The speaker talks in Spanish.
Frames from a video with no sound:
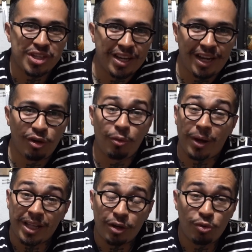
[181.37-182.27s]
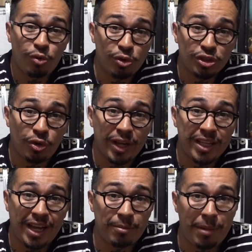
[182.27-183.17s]
chequenlo, va a dar un curso
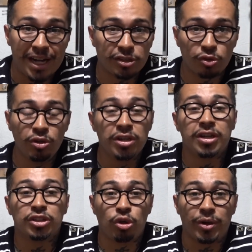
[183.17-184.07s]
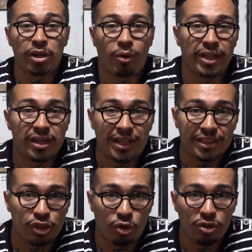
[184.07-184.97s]
ella en marzo sobre
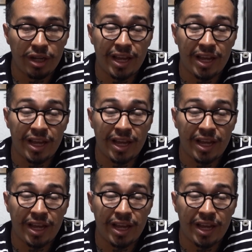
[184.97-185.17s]
encuadernación.